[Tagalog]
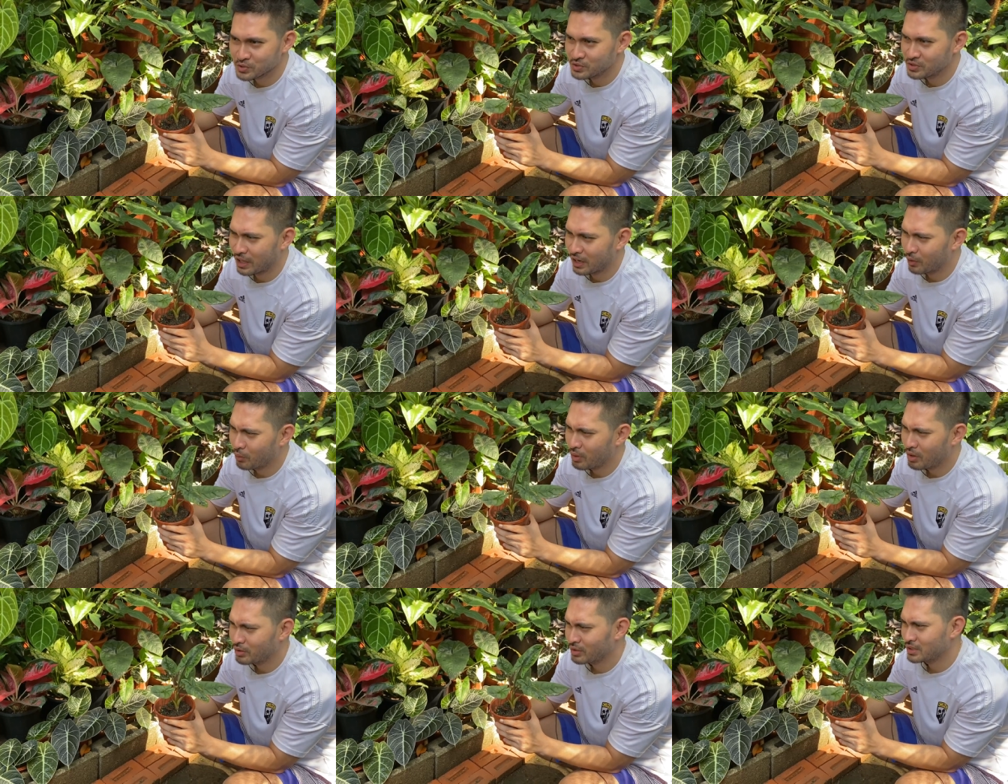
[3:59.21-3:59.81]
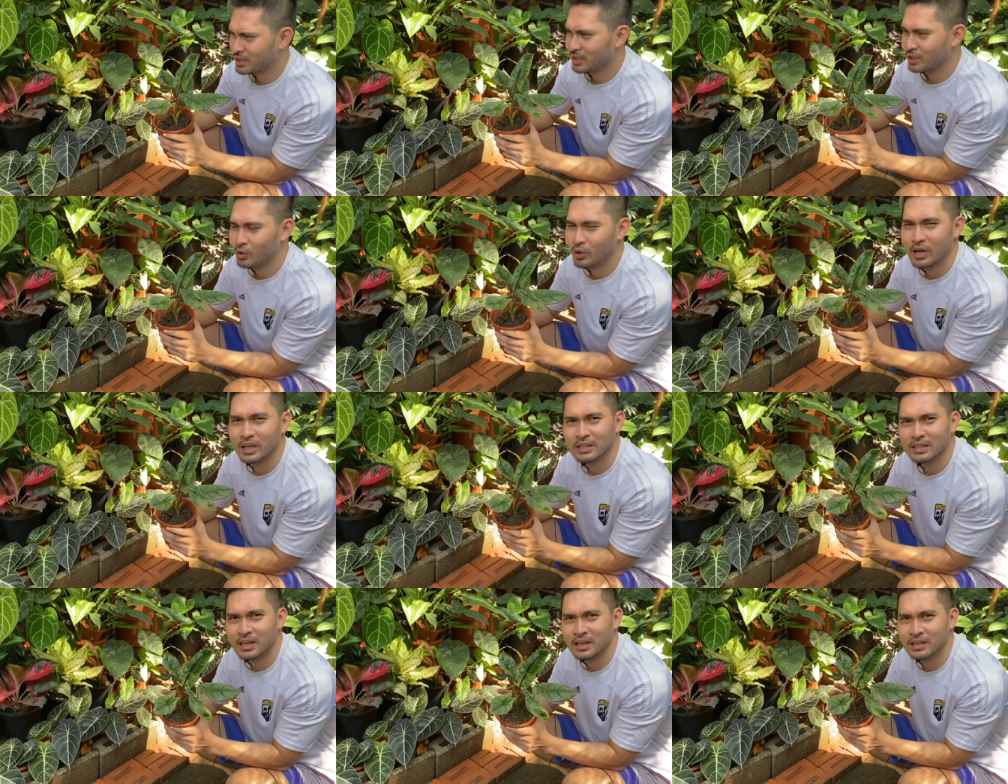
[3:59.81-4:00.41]
Dalawa or tatlo
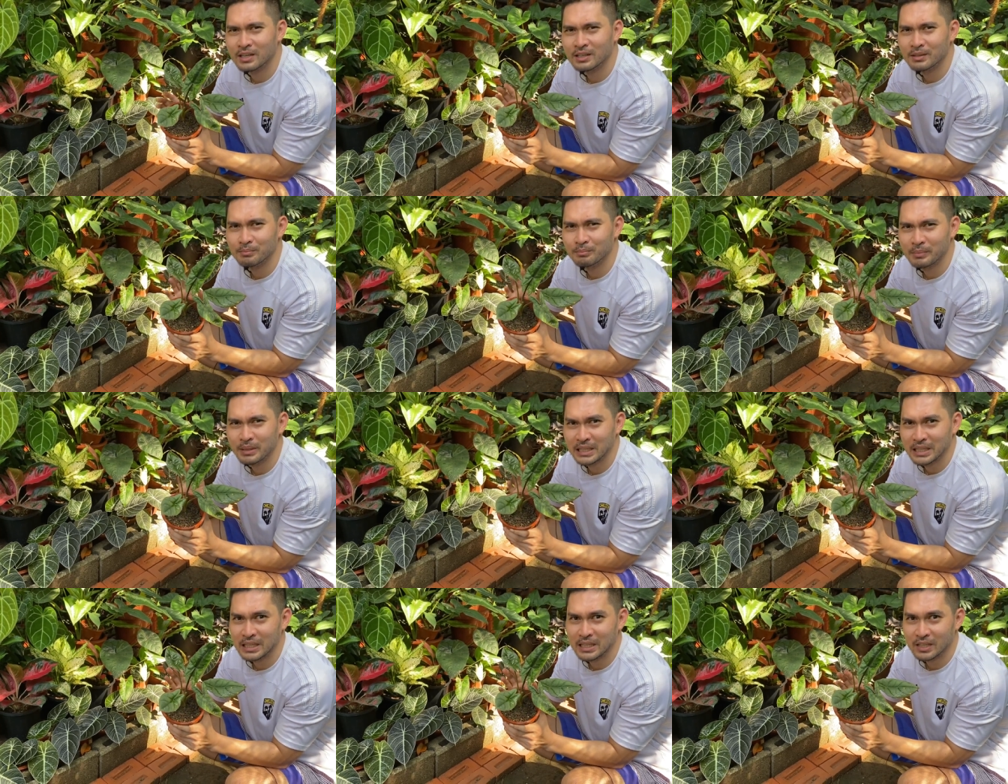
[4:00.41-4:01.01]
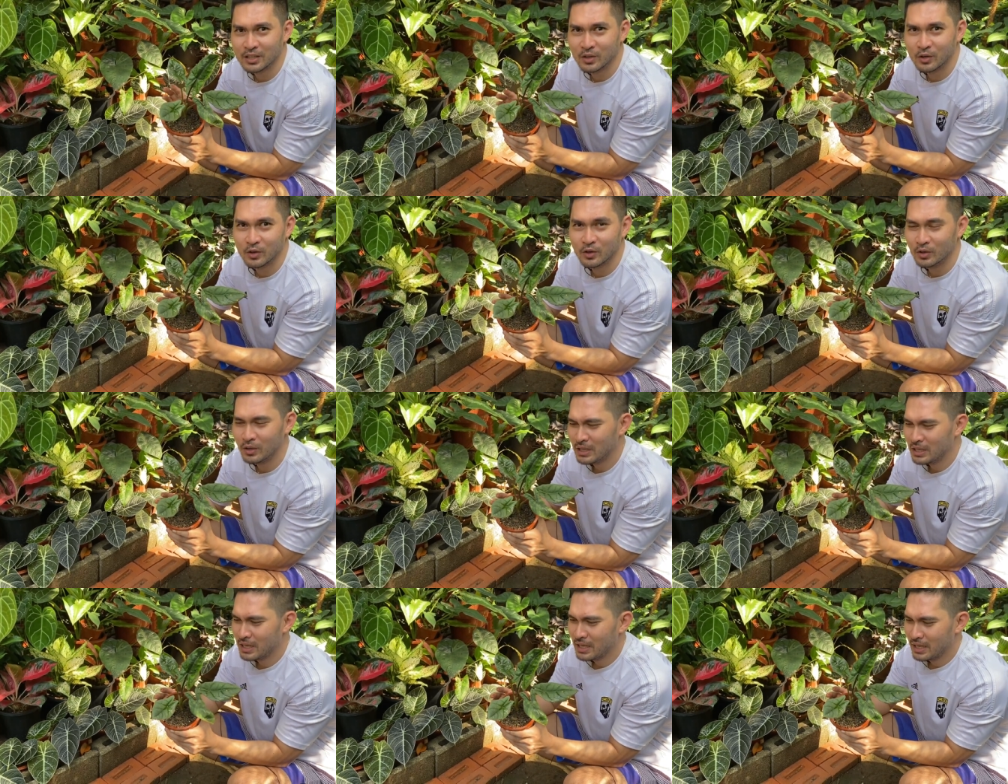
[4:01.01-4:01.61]
atang binili
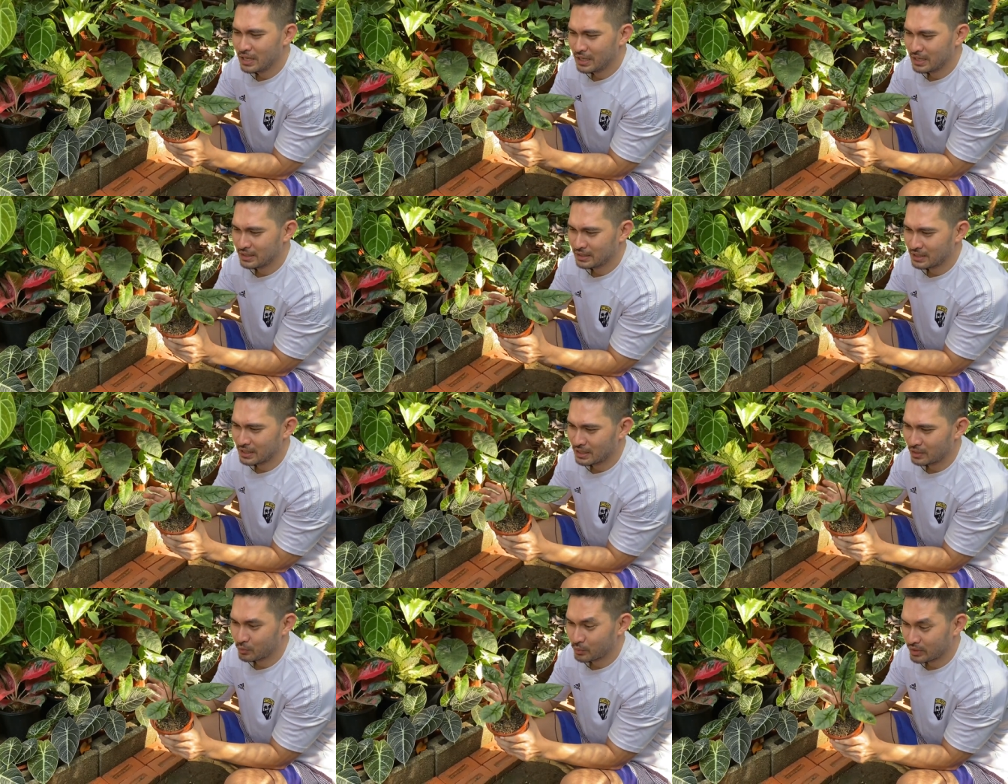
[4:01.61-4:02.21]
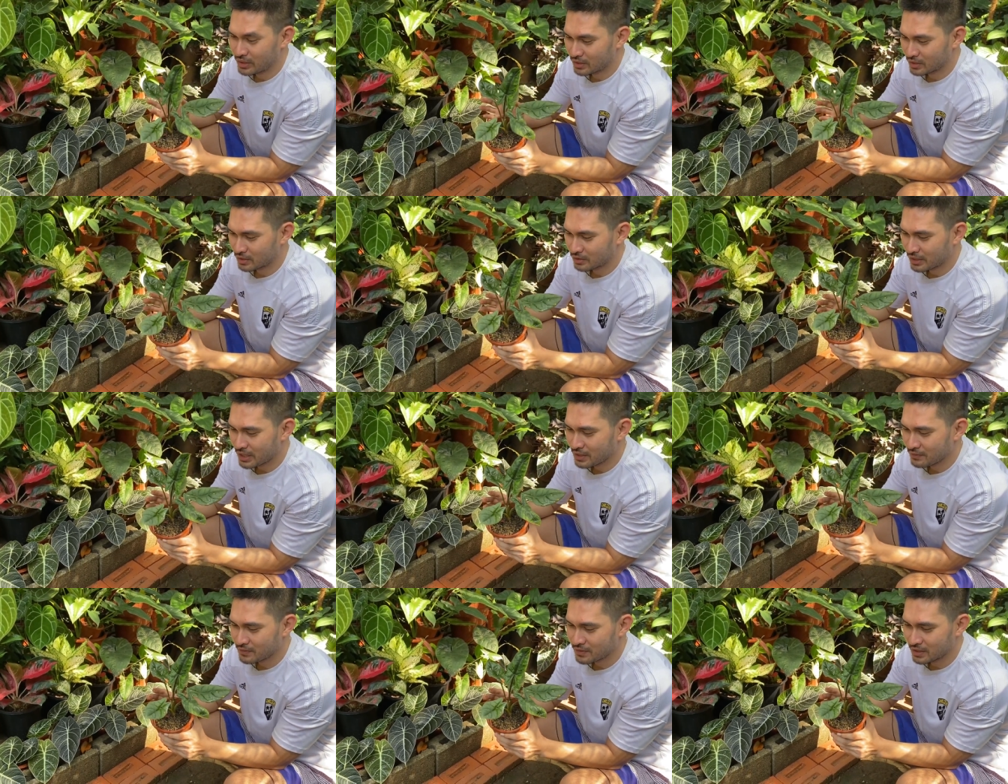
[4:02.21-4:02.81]
ko. And then when it
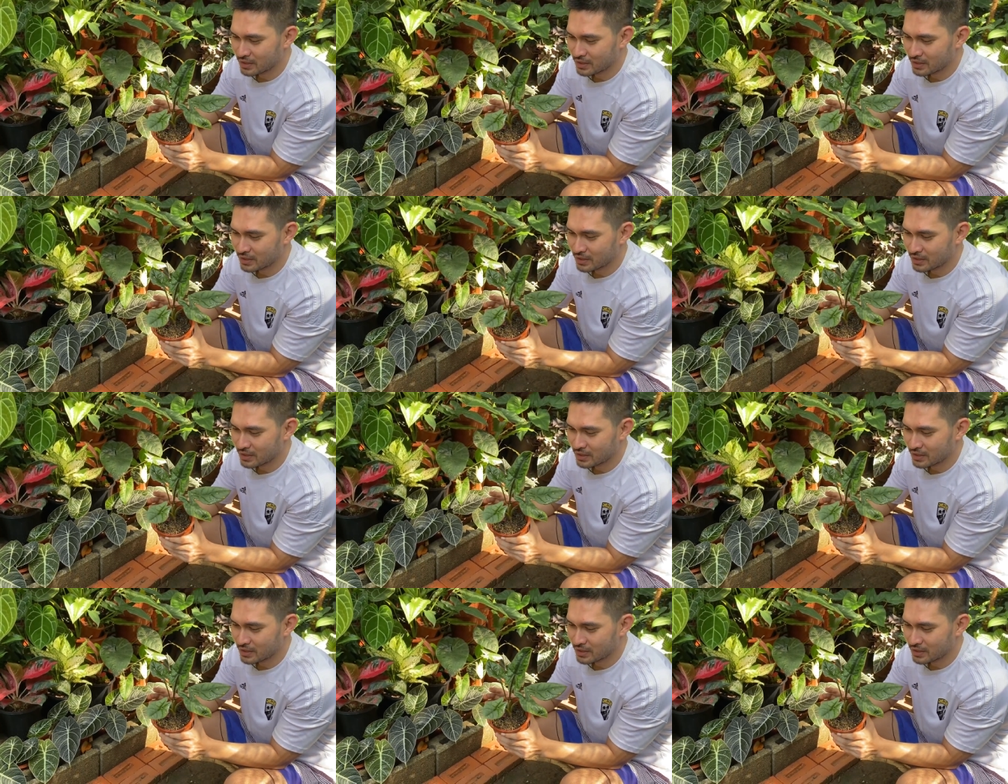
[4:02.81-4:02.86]
arrived